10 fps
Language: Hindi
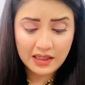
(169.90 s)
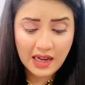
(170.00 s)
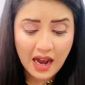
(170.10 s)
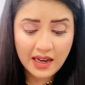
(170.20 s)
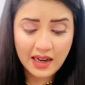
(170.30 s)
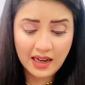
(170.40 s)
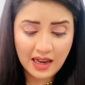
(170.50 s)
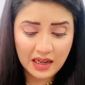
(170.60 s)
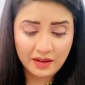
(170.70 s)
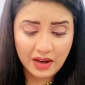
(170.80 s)
टांके
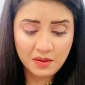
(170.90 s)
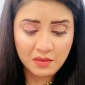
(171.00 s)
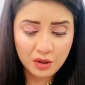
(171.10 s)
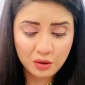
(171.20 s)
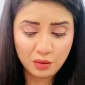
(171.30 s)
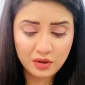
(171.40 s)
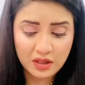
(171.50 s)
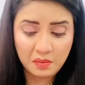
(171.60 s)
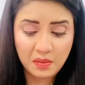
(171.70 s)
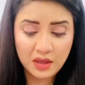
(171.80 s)
लगाने वाली मखसूस
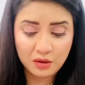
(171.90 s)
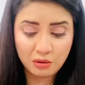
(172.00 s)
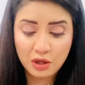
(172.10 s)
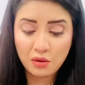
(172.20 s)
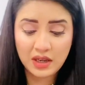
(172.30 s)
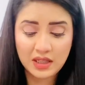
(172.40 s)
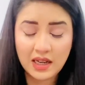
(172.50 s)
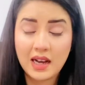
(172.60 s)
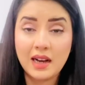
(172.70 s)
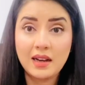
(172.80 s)
तिब्बी सुइयों की
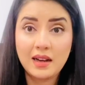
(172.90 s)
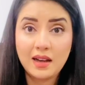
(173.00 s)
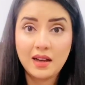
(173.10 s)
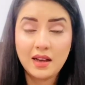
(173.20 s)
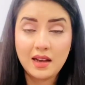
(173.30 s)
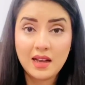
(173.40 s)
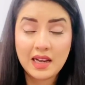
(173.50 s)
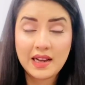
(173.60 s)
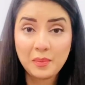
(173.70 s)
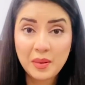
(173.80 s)
जगह
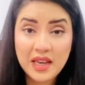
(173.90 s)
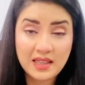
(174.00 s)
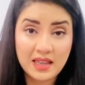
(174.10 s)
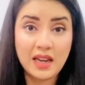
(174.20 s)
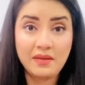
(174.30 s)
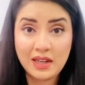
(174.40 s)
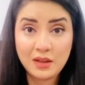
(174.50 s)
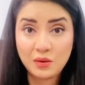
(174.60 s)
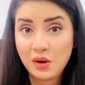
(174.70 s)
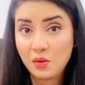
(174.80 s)
कपड़े सीने वाली
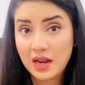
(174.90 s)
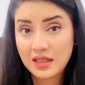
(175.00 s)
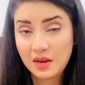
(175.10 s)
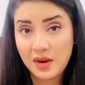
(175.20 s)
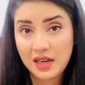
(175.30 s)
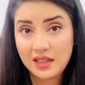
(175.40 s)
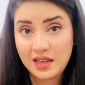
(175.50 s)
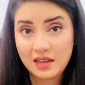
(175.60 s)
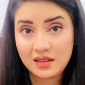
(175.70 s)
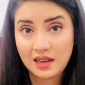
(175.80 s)
सुइयों का इस्तेमाल
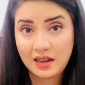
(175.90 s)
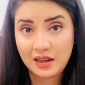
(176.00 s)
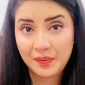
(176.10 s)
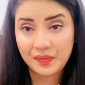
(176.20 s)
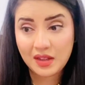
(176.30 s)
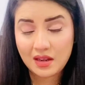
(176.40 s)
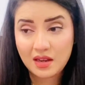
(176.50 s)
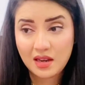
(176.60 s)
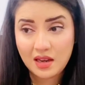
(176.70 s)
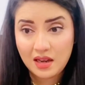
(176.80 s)
किया जा रहा
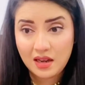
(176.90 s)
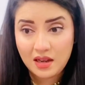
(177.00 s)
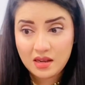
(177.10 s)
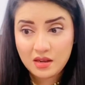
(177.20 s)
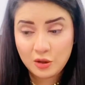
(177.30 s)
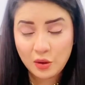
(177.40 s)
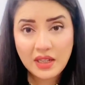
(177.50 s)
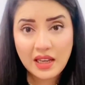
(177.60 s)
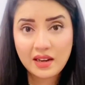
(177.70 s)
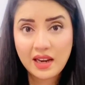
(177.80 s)
है
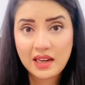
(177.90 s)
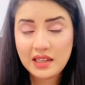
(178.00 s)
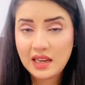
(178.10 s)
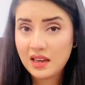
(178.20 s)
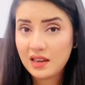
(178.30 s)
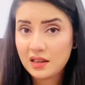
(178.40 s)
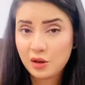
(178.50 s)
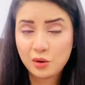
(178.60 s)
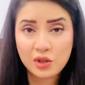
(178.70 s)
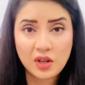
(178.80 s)
सुन करने के लिए
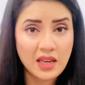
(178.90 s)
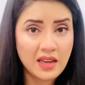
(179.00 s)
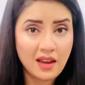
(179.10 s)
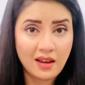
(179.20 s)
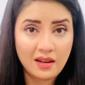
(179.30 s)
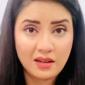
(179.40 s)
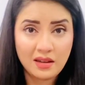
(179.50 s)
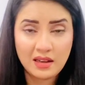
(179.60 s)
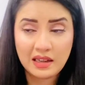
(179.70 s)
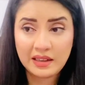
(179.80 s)
कुछ नहीं है
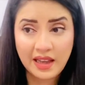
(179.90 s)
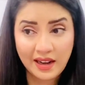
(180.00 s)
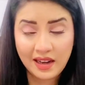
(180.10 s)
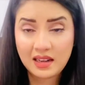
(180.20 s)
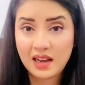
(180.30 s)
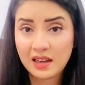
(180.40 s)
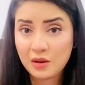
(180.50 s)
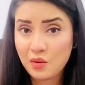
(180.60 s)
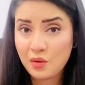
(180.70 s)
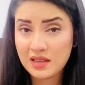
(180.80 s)
डायरेक्ट
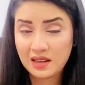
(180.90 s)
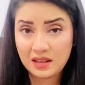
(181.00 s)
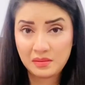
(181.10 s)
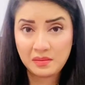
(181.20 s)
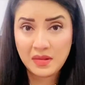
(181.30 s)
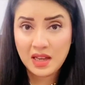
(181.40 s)
अगर कोई ज़ख्म